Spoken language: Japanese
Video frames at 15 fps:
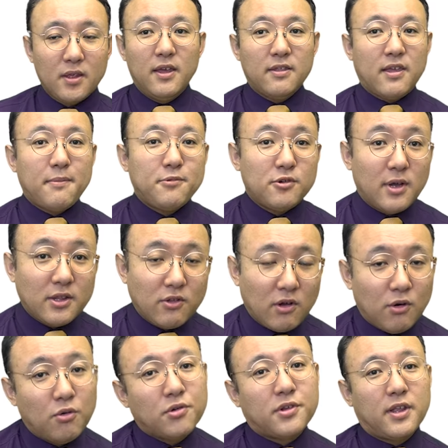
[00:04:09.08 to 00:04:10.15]
セブン&
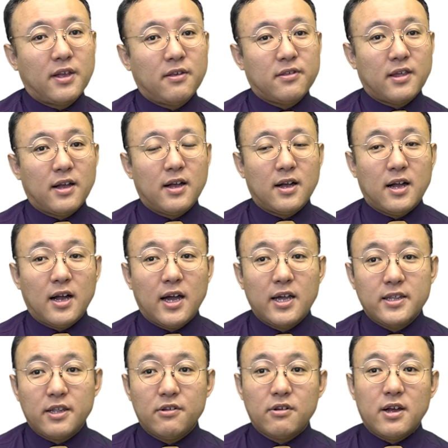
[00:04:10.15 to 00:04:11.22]
アイホールディングスさんが抱
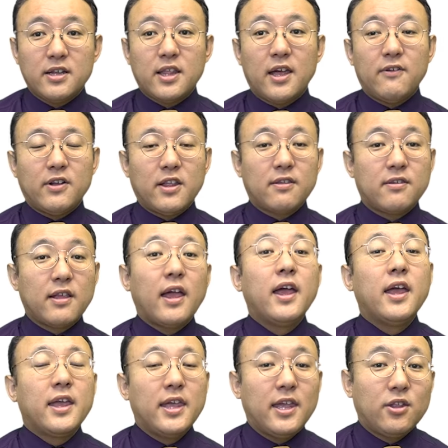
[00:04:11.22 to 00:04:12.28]
えている課題はですね、
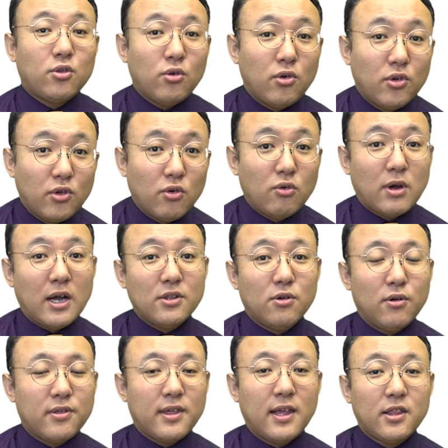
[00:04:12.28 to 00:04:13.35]

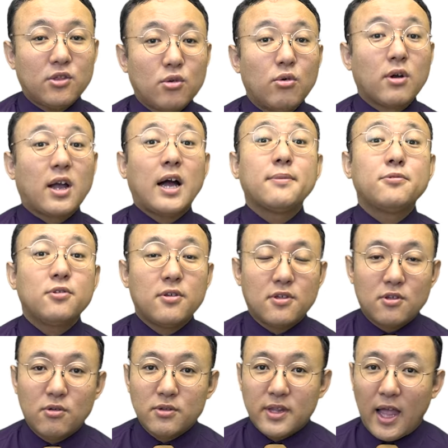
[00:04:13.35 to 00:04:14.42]
イトーヨーカドーさんと株主
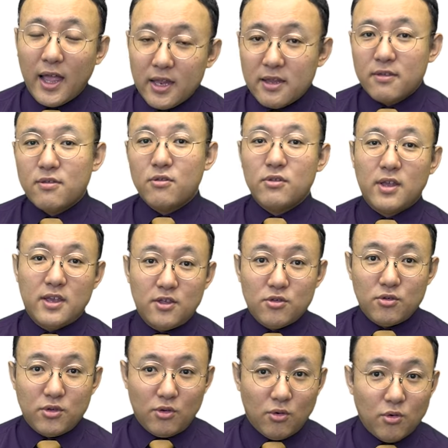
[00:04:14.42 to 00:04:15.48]
との対立というのが非
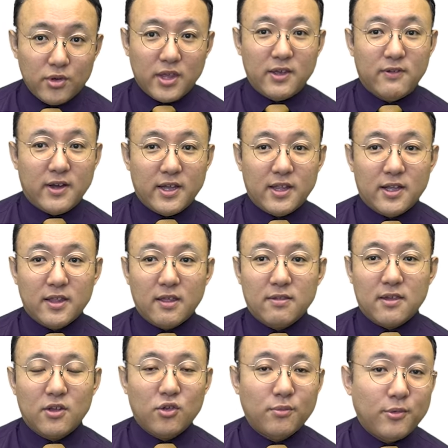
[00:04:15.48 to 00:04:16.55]
常に大きいわけなんです
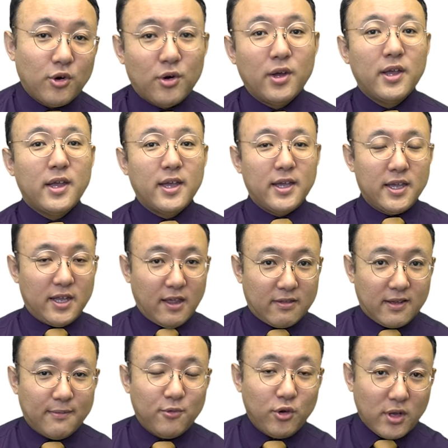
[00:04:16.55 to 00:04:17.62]
けれども、いいです
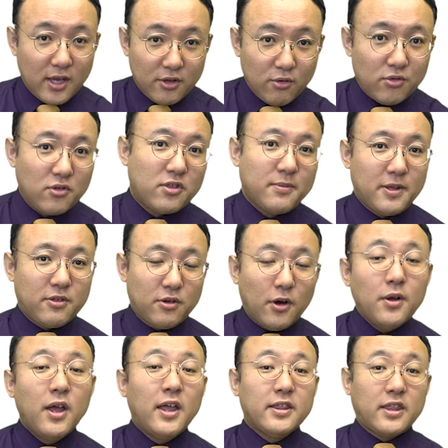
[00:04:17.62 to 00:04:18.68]
か、もう一回強調します
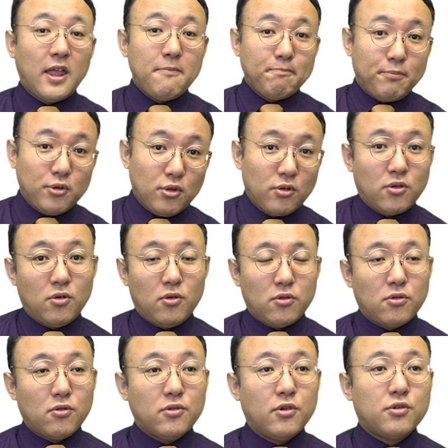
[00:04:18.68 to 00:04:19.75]
よ。店舗の競
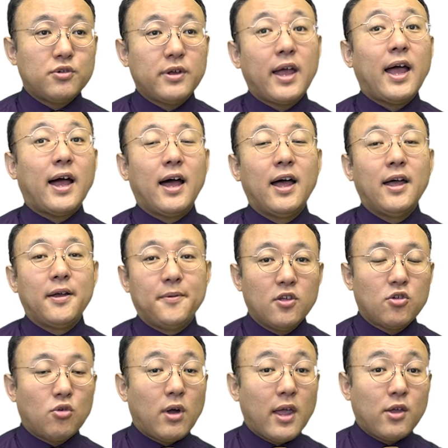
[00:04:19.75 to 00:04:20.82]
争力や
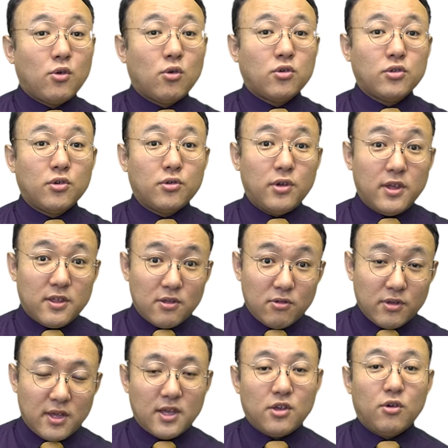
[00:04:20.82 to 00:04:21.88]
諸外国の類似の
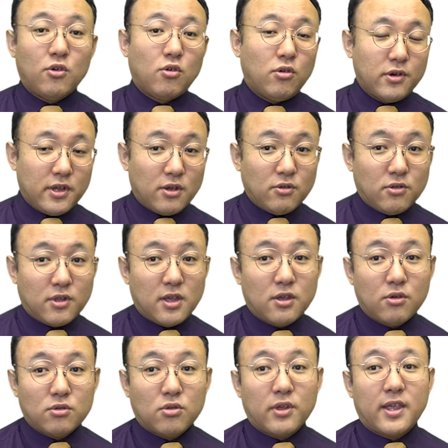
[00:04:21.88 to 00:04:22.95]
企業、小売業の企
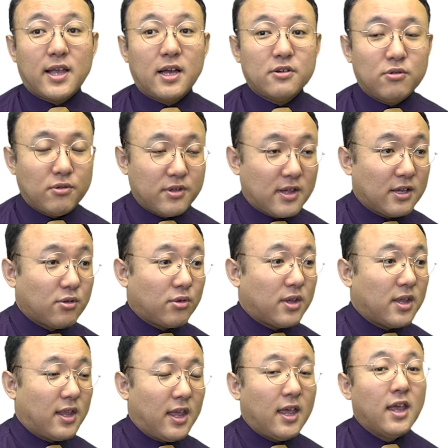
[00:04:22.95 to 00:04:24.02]
業と比較をしたと
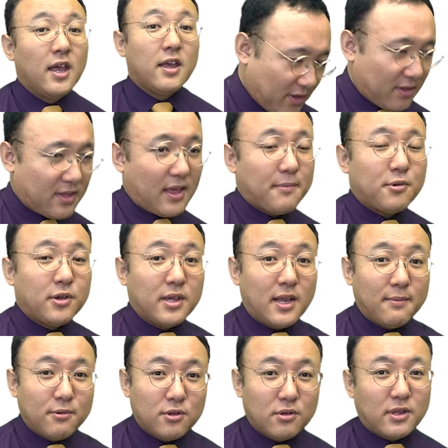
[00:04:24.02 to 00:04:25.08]
きに、
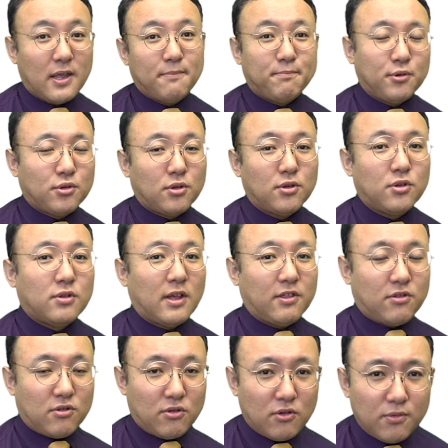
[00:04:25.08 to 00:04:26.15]
セブンイレブンの店舗というのは
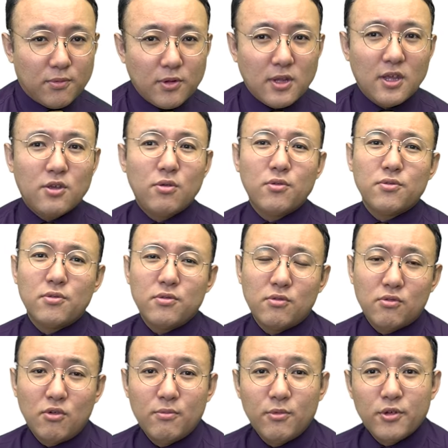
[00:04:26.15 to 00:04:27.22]
十分に競争
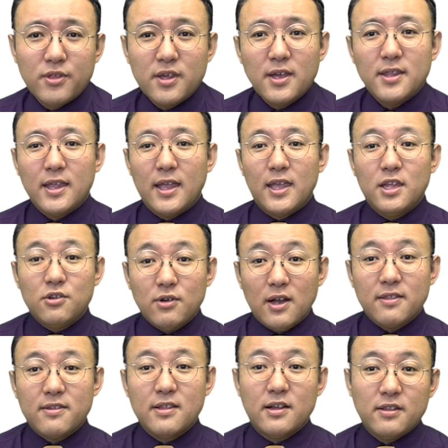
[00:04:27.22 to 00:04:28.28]
力を用いている
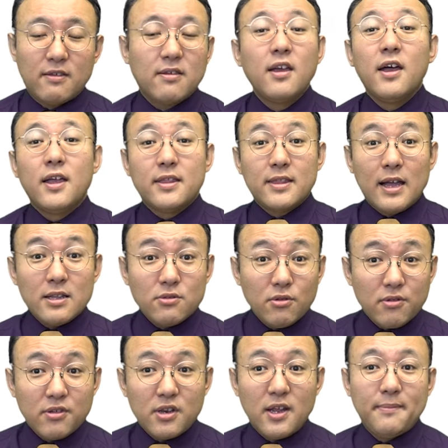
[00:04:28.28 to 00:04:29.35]
はずなんです。だと
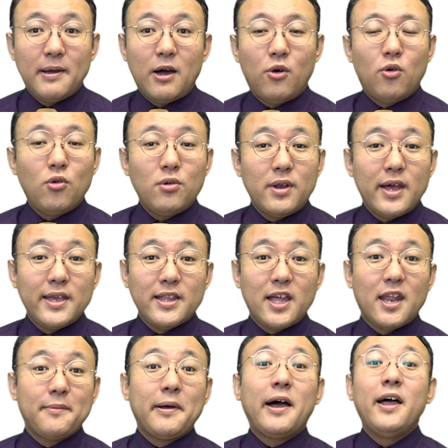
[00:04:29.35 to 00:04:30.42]
すれば、本来
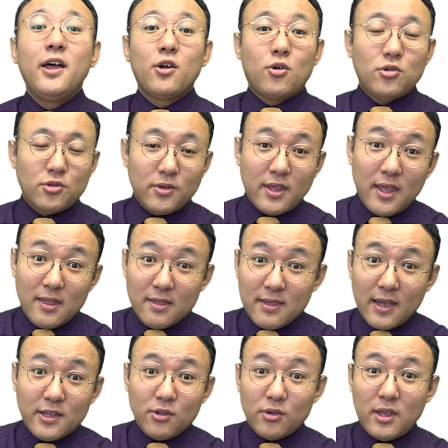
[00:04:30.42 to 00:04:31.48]
ならば、この現
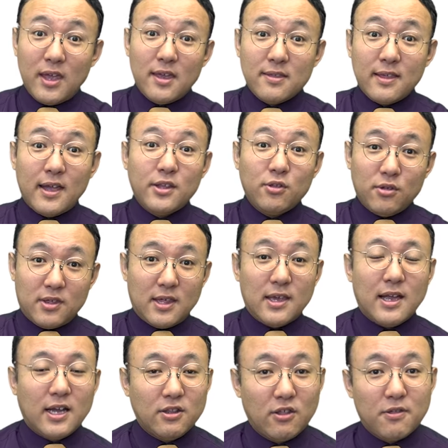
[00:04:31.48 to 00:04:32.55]
在の経済の
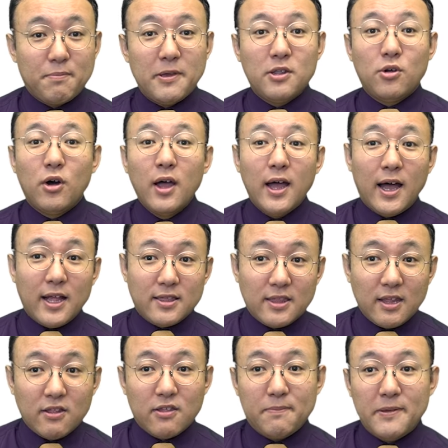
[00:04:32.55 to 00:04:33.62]
進化のスピード、発
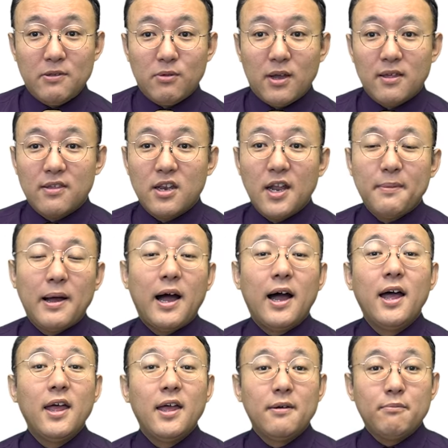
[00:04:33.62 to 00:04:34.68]
展のスピードからすれば、
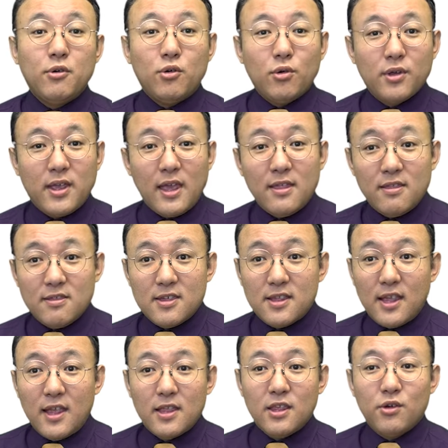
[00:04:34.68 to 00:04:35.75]
もう現時
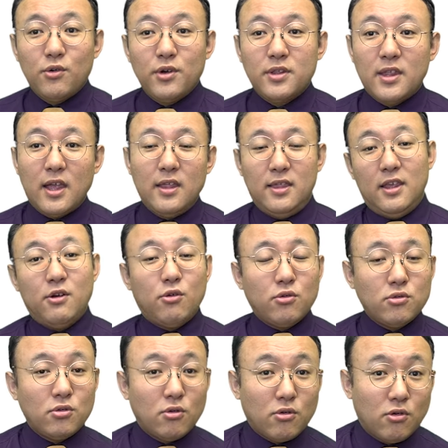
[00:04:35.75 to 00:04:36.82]
点において日
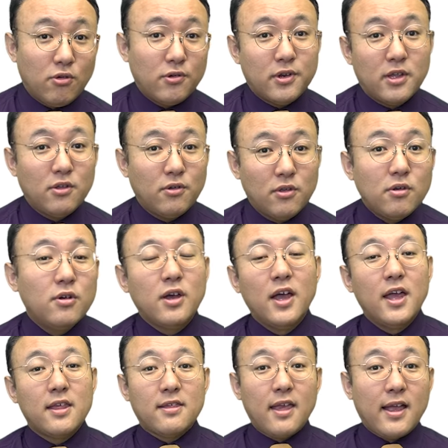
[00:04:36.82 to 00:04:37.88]
本の小売の湯、
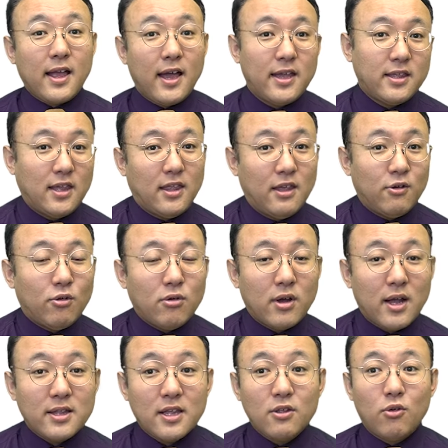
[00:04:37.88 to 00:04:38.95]
世界に日本
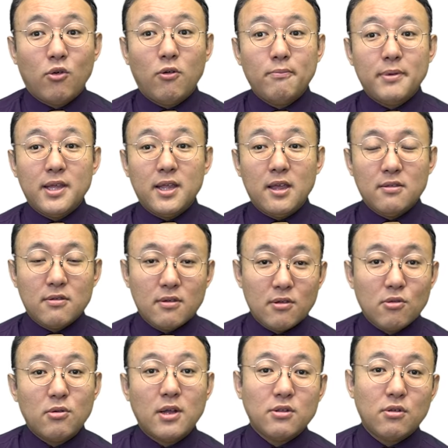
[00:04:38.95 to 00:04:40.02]
型の
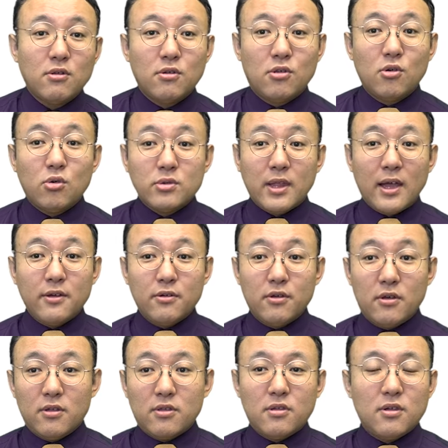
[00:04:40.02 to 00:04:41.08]
コンビニエンスストアという業態を
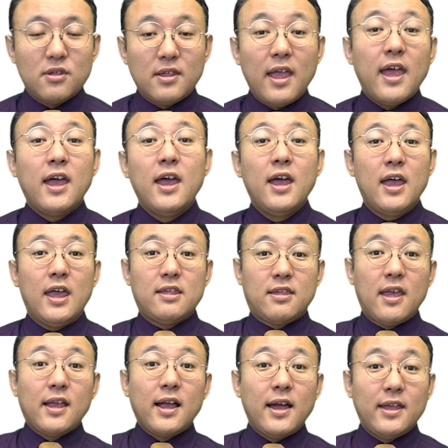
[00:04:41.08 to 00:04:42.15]
輸出して、
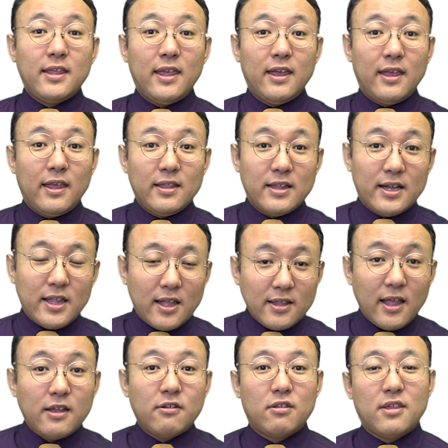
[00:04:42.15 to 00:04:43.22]
世界に名だ
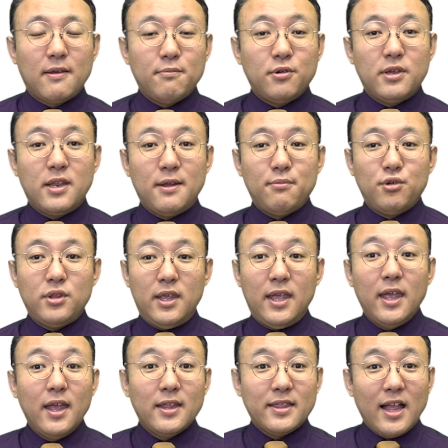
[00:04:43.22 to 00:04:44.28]
たるセブンイレブン
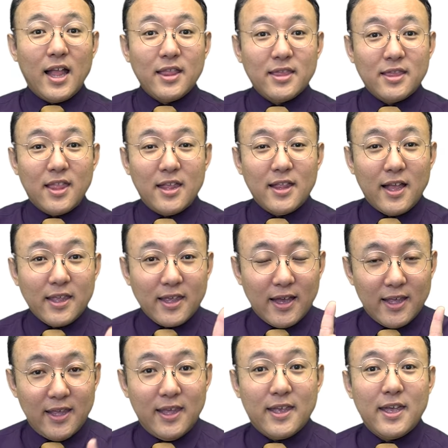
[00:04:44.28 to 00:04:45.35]
になってなきゃ
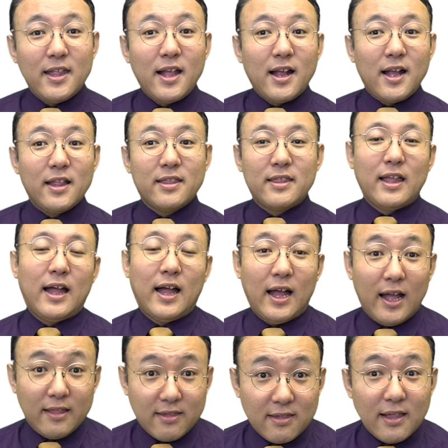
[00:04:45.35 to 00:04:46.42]
いけなかった
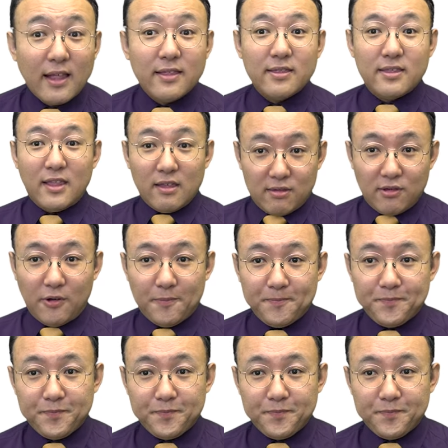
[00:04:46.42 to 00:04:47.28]
はずなんですよ。